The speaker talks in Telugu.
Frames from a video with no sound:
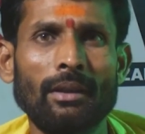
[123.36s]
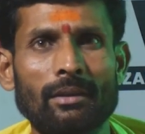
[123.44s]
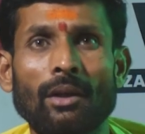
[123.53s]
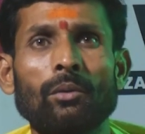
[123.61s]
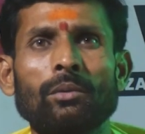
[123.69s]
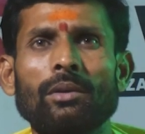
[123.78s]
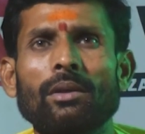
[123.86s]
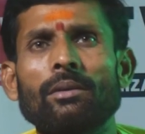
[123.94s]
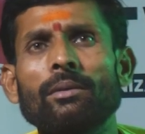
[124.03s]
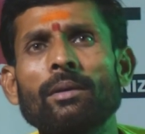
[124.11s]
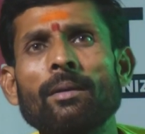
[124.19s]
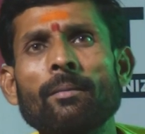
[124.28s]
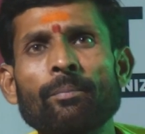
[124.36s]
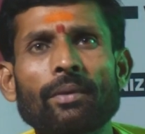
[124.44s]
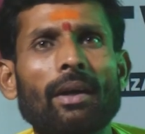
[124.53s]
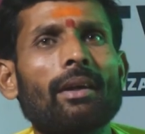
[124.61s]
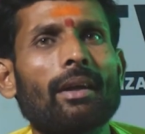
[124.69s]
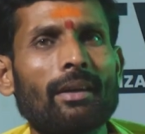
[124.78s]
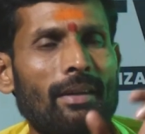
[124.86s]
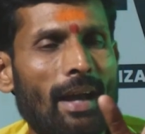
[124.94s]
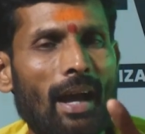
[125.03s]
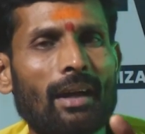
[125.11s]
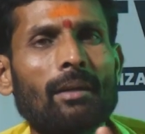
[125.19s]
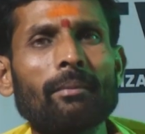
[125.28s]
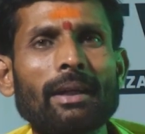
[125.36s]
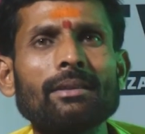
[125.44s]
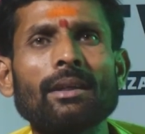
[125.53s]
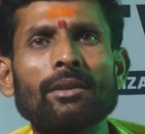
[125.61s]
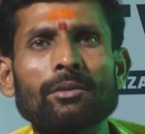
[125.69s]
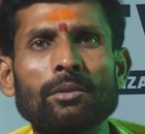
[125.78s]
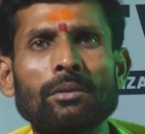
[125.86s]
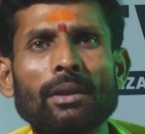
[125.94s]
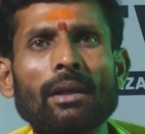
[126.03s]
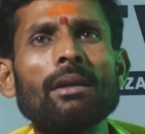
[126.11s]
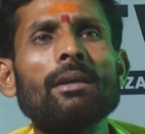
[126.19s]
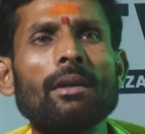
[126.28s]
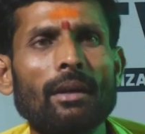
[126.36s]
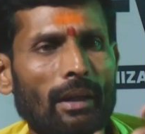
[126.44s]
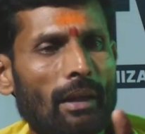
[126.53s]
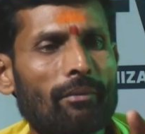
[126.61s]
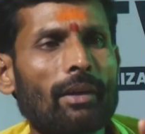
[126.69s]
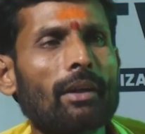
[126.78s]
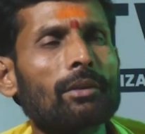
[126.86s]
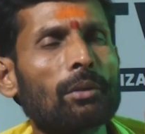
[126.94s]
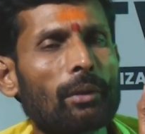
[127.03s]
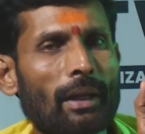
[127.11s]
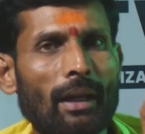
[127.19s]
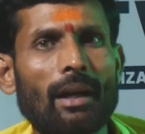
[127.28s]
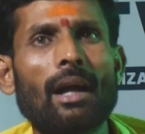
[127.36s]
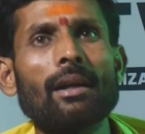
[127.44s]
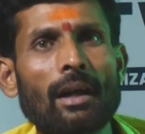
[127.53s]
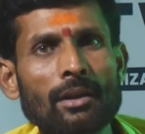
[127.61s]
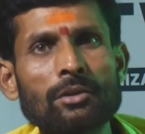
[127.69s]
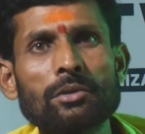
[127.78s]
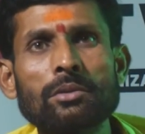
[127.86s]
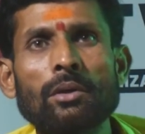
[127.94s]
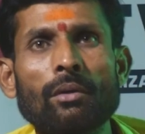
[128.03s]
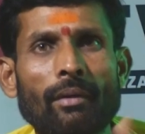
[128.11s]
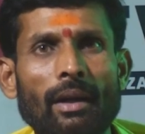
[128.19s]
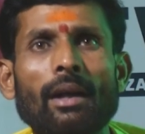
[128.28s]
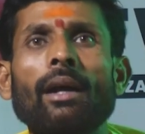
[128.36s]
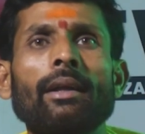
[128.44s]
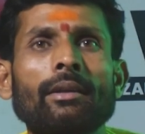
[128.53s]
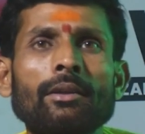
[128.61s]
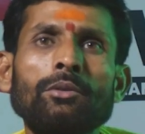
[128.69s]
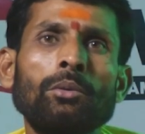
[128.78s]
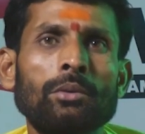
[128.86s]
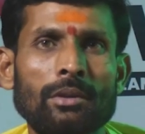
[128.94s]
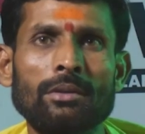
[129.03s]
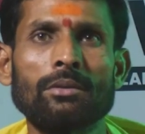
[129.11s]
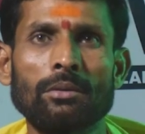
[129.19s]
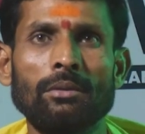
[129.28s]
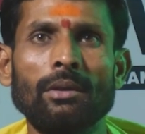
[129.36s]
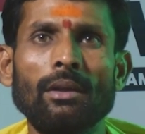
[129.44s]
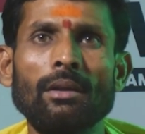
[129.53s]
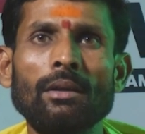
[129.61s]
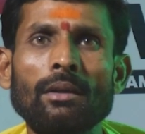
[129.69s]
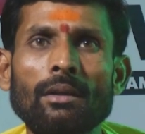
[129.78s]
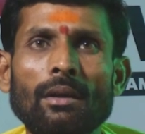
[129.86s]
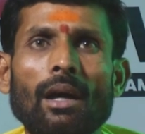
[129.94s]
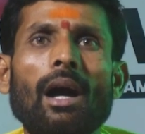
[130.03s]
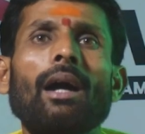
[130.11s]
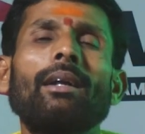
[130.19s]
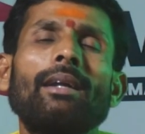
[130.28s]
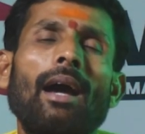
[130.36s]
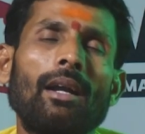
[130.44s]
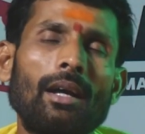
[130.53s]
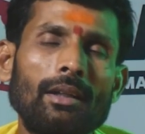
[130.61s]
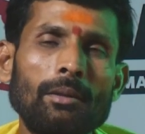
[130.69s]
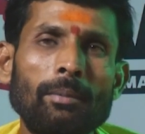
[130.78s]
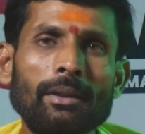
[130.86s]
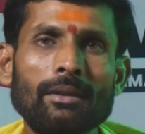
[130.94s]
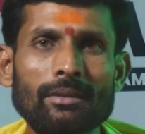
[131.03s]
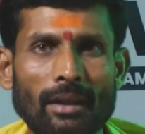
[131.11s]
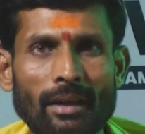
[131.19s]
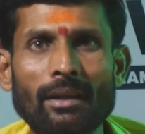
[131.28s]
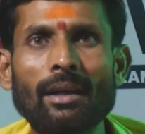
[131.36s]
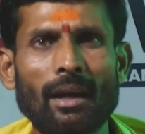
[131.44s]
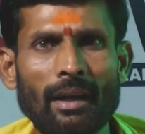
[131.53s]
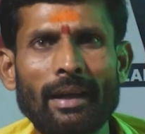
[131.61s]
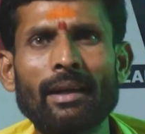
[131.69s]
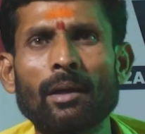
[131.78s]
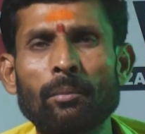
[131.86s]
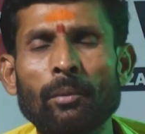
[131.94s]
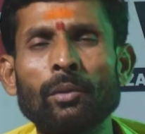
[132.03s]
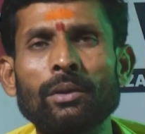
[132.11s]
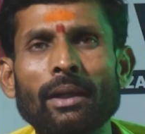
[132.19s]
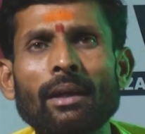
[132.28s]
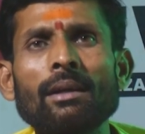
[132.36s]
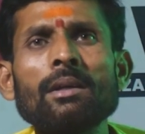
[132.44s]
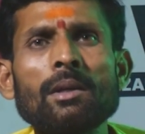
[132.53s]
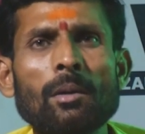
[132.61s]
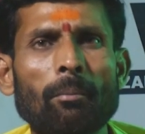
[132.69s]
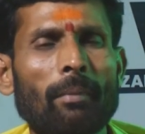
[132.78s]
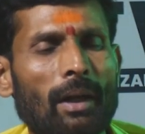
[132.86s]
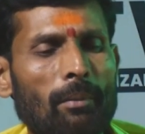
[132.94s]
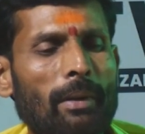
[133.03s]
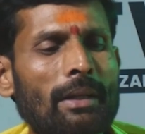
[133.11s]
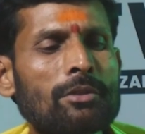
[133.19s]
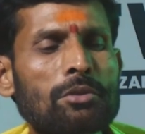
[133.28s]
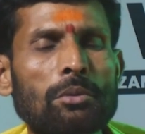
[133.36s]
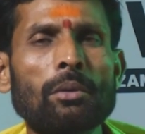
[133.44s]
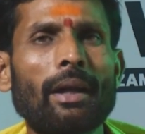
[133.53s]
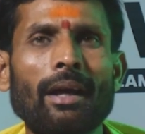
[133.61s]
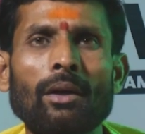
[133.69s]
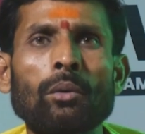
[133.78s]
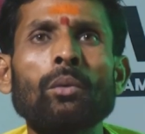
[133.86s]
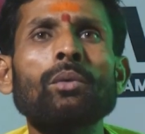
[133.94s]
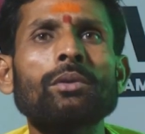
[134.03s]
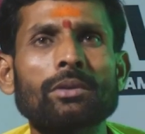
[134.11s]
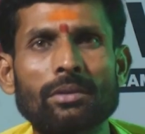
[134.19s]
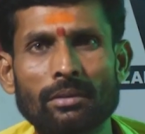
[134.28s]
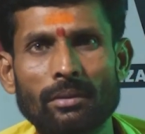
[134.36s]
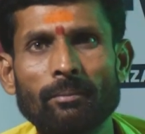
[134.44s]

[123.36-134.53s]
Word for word: తిడుతూ ఉంటారు అంటే జ్ఞానం ఏం చేస్తుంది ఎవరితో ఎలా నడుచుకోవాలి అనేది సూచిస్తుంది ఆ జ్ఞానాధిపతి సరిగ్గా లేకపోతే మనం ఎంచుకునే రూట్స్